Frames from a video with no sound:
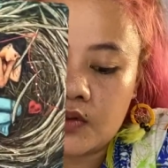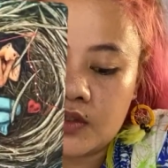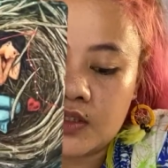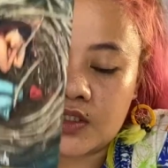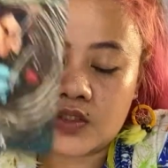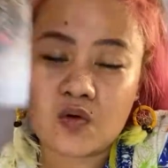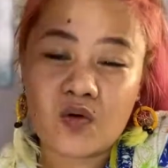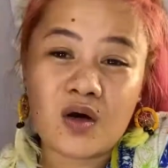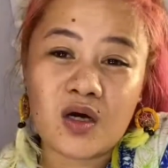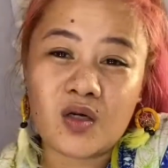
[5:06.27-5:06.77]

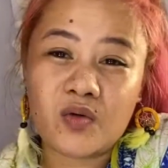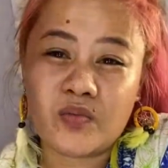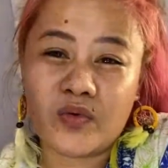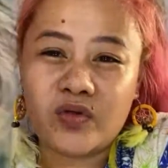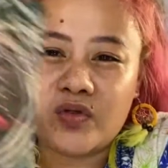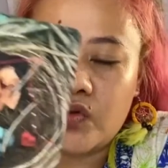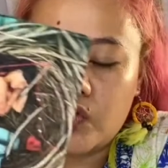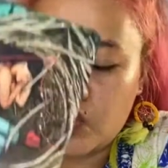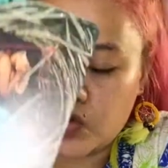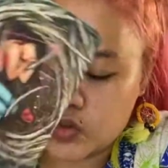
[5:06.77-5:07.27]
so kung ano man
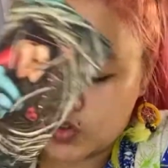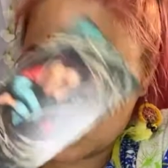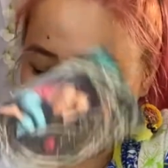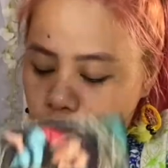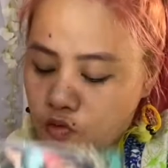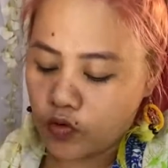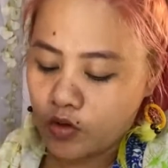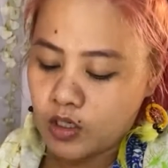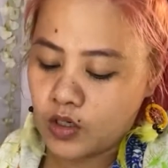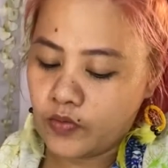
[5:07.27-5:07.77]
yung gusto
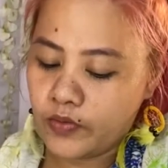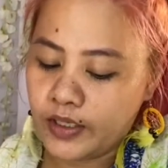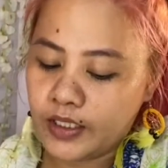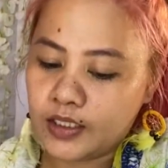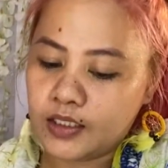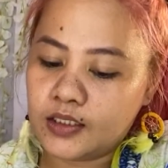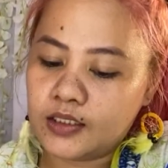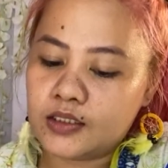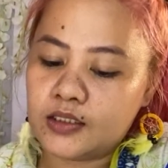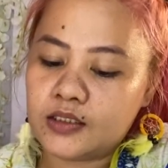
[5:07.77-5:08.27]
mong
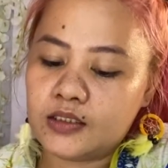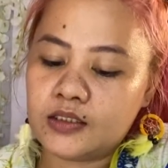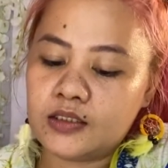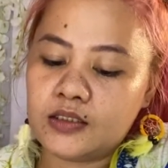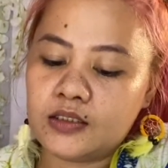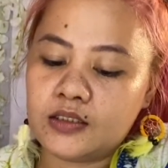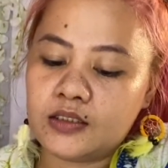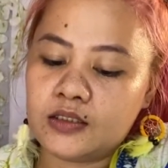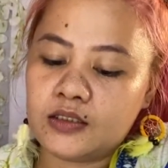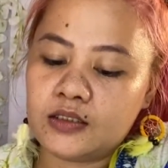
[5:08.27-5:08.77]
gawin
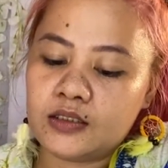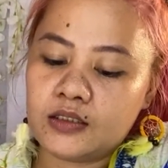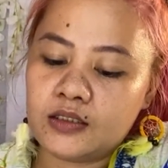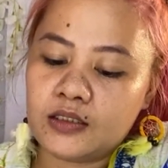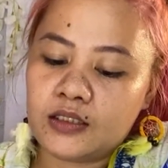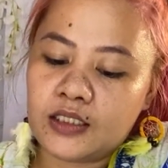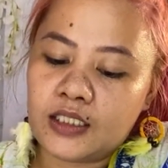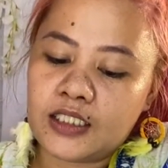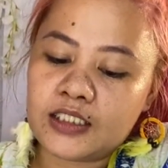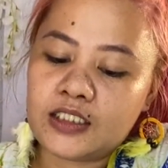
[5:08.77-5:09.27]

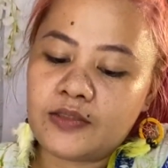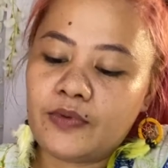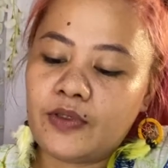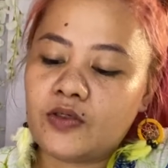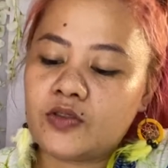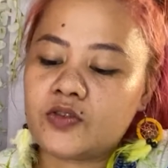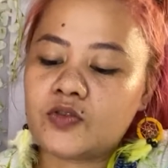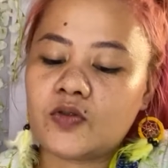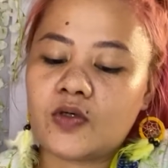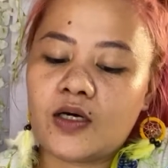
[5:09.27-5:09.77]
kasi may
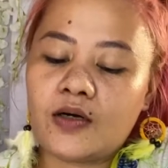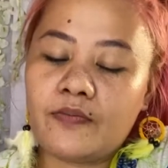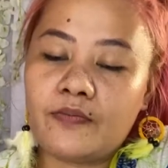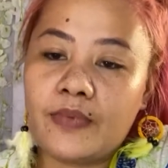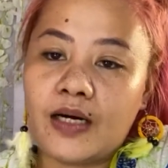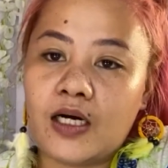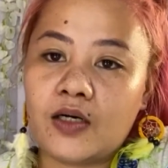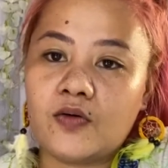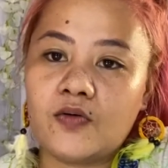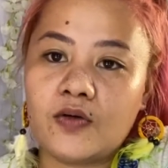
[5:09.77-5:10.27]
gusto kang
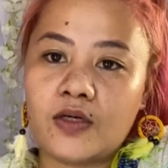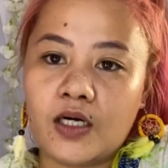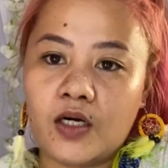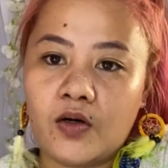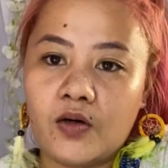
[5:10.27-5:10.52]
bagong